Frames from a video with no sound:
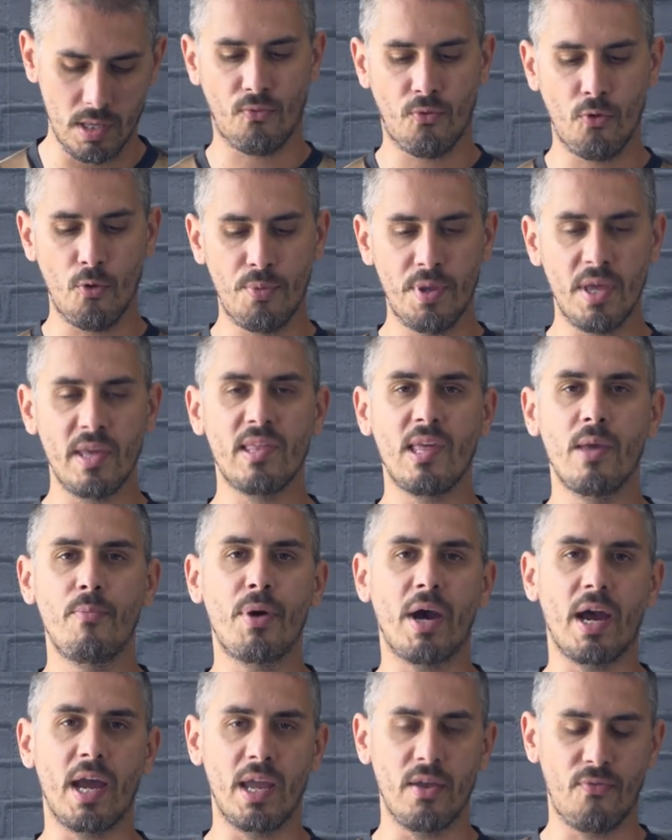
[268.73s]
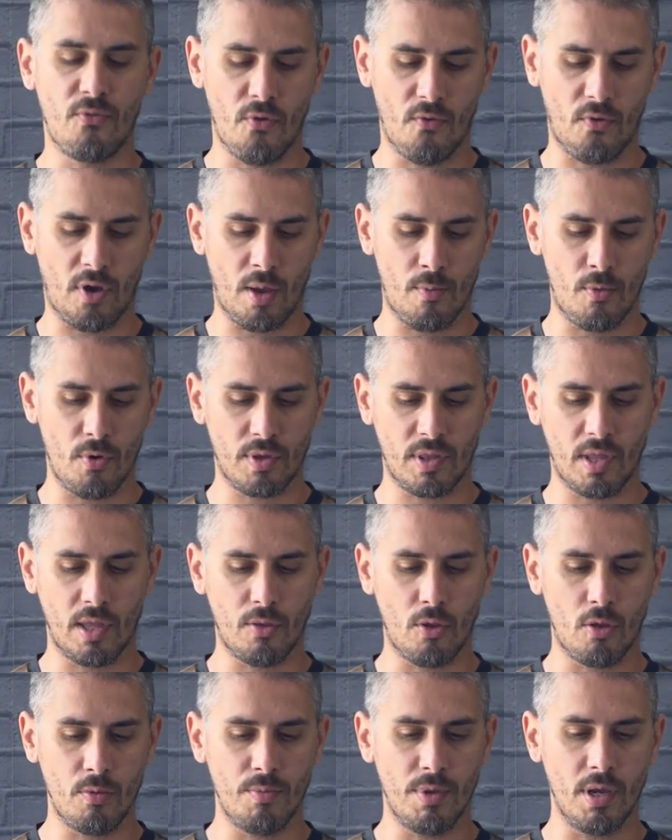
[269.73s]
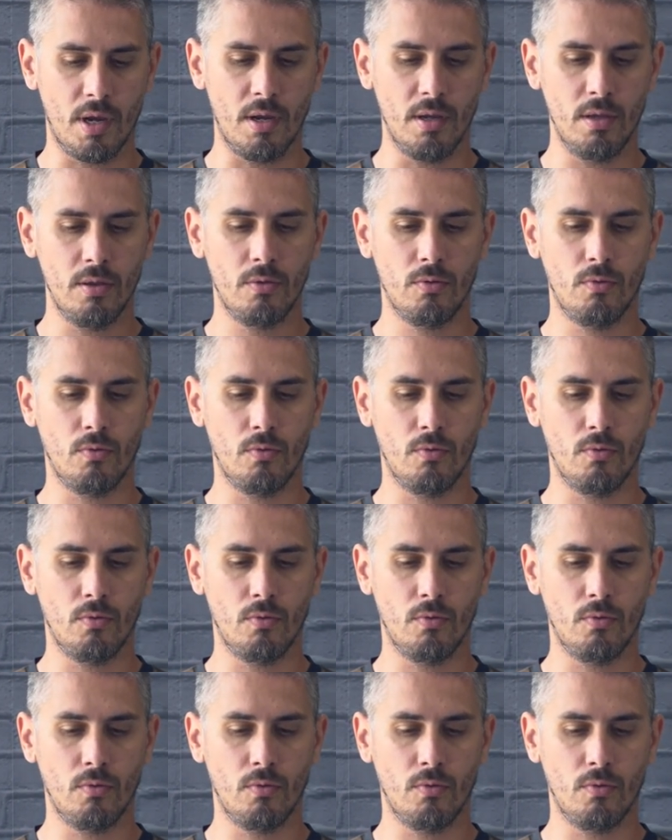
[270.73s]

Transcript: Faux biais, c'est pareil, il faut vraiment que ça donne bien.